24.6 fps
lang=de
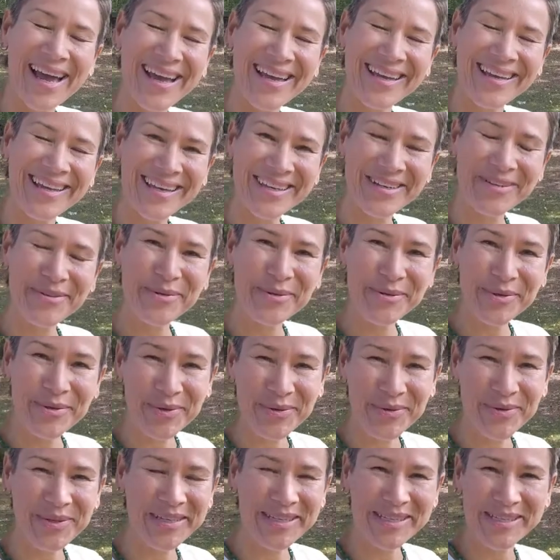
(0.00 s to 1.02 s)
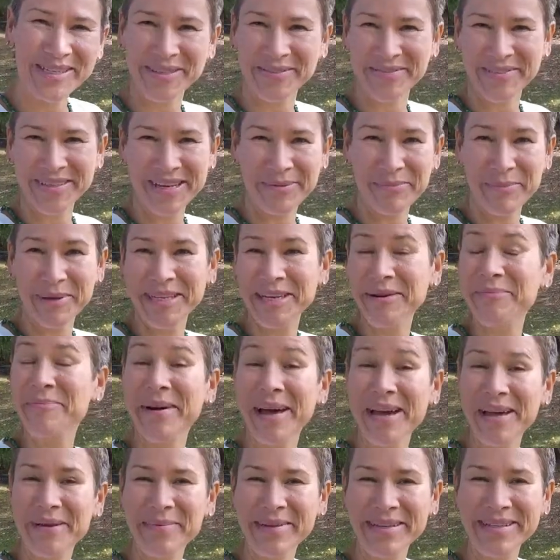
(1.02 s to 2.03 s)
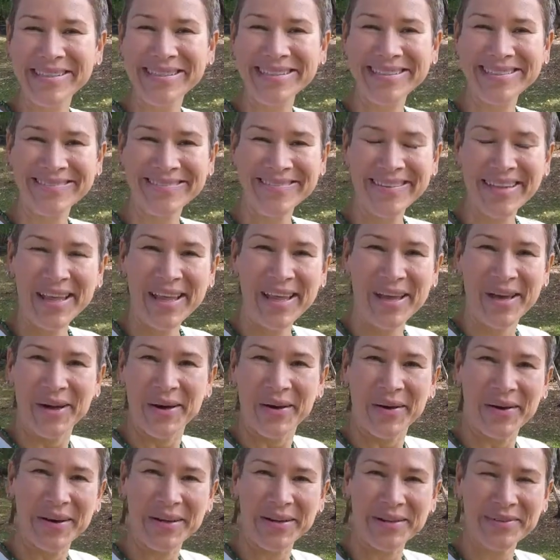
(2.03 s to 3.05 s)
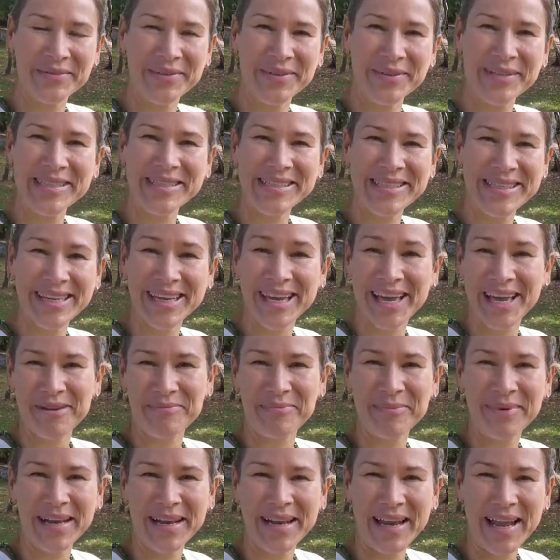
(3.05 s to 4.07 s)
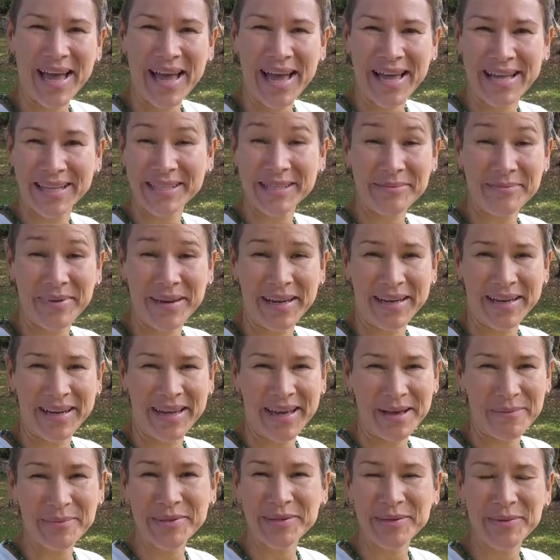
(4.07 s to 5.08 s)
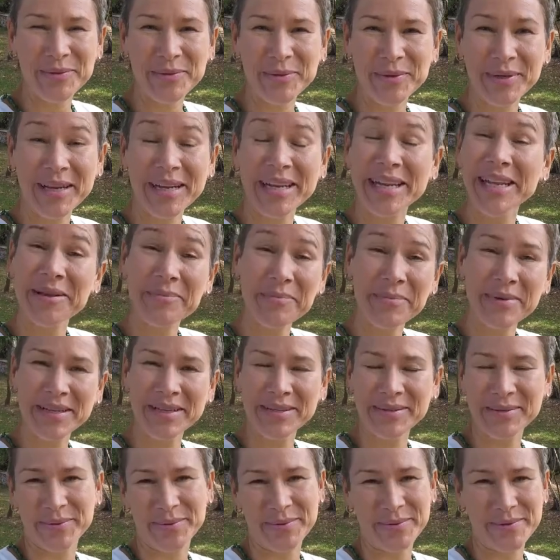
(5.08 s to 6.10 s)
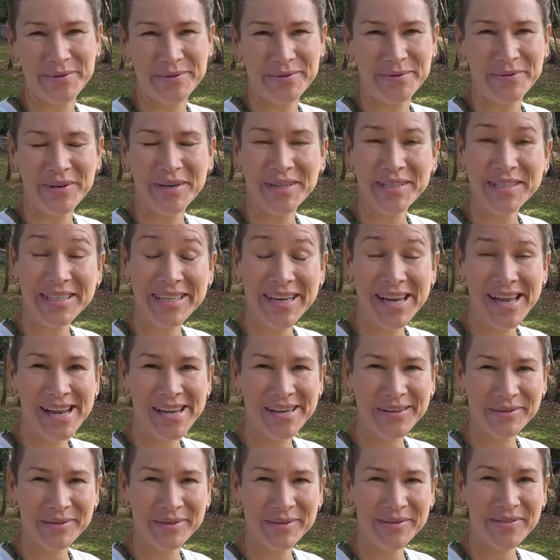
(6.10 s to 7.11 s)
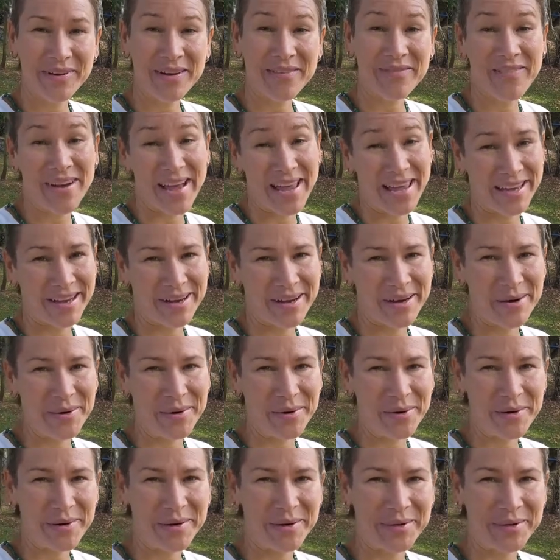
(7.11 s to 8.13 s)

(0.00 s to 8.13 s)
Hi, hallo, schön, dass du wieder mit dabei bist. Heute würde ich dir gerne mal eins meiner absoluten Lieblingsöle vorstellen, und zwar Weihrauch.